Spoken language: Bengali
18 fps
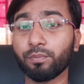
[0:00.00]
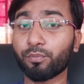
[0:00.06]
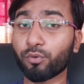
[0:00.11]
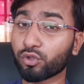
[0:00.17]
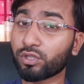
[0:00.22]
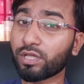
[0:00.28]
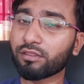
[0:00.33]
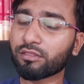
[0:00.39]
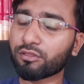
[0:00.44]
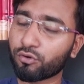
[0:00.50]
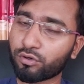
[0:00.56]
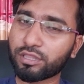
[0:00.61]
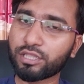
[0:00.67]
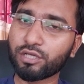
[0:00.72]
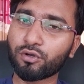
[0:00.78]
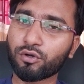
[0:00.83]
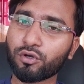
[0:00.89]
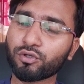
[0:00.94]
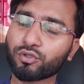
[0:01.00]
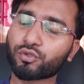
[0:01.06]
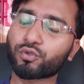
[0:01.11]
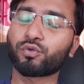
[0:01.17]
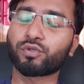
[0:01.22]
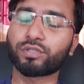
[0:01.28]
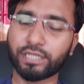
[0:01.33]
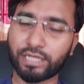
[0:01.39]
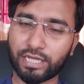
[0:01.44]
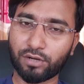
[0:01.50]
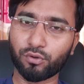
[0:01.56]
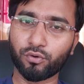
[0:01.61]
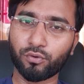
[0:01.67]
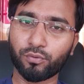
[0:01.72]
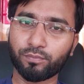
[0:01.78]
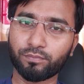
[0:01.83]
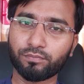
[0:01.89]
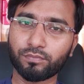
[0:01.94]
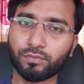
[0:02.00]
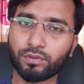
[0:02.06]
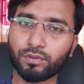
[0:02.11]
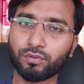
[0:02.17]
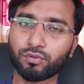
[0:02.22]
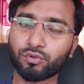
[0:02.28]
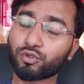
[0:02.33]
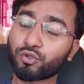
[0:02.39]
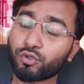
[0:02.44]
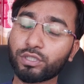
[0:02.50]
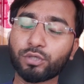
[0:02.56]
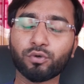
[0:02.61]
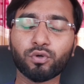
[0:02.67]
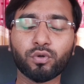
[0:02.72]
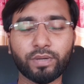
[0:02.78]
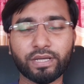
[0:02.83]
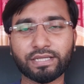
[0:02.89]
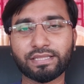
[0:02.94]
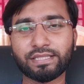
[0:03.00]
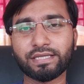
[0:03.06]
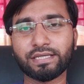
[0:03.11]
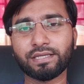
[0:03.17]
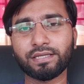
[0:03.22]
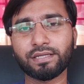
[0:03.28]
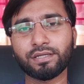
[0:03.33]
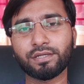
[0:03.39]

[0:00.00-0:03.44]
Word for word: প্রধান সোর্সই হলো সূর্যের আলো তো যদি কোনো ব্যক্তি